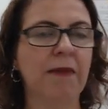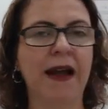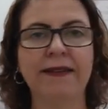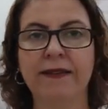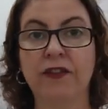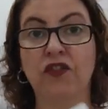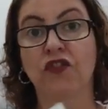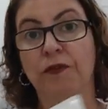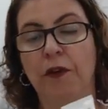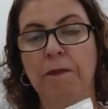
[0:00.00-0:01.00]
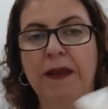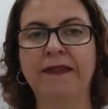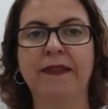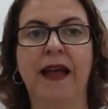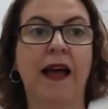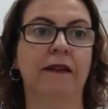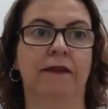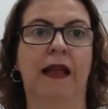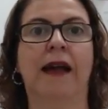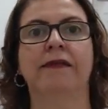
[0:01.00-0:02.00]
Mas se a gente for
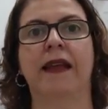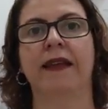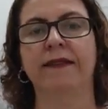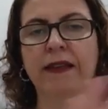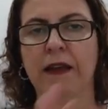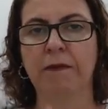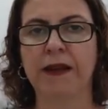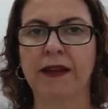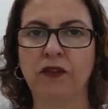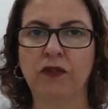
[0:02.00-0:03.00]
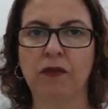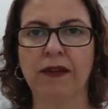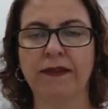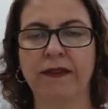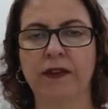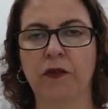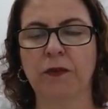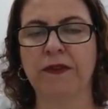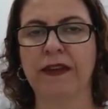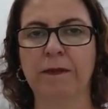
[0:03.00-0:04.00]
pensar até sem aplicações, então
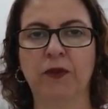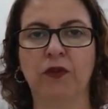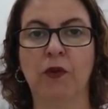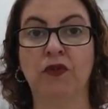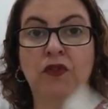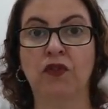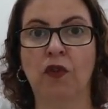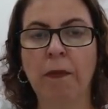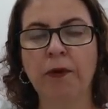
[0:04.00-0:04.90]
vamos dizer que a pessoa use só